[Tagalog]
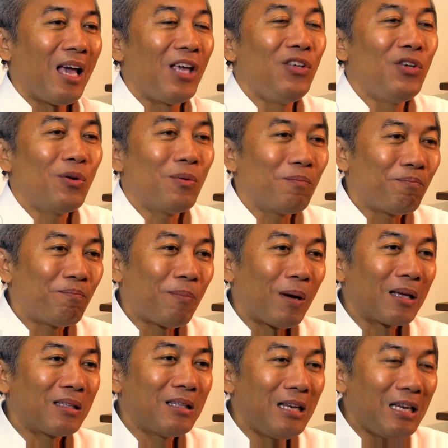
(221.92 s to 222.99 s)
ay yung
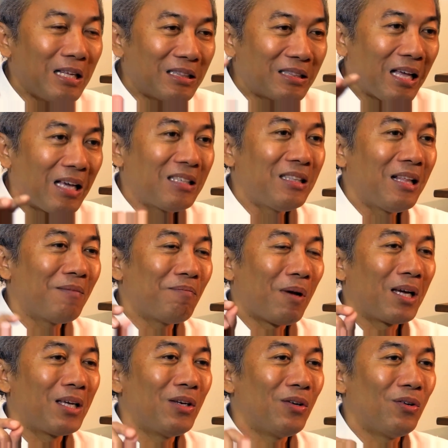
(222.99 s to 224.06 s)
pagliligtas ng
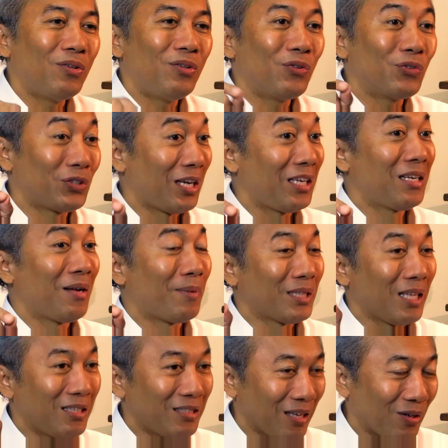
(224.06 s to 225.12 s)
Panginoon nung siya'y
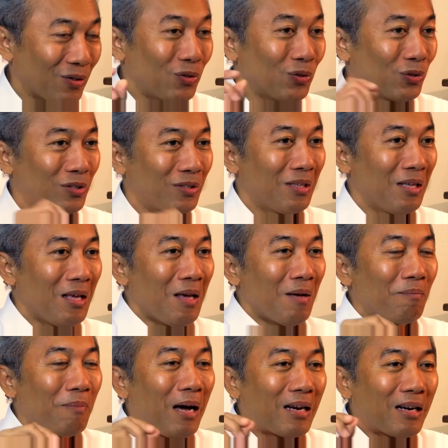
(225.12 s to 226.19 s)
namatay sa krus.
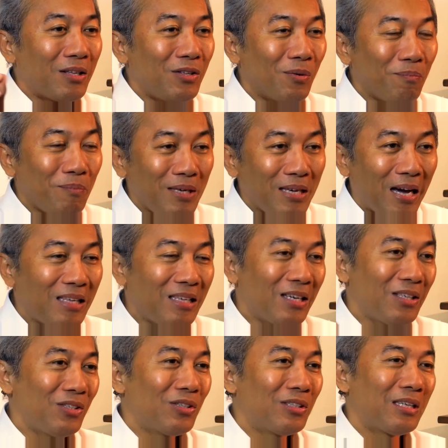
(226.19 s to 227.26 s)
Para yung
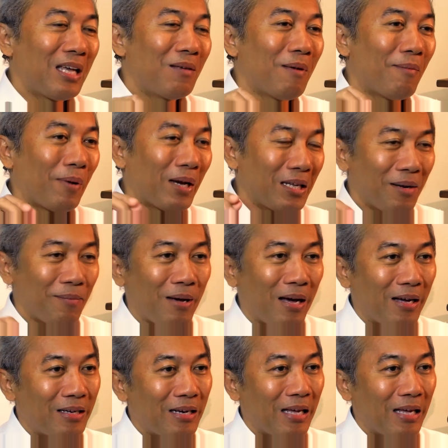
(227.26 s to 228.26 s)
biyayang yon ay mapakinabangan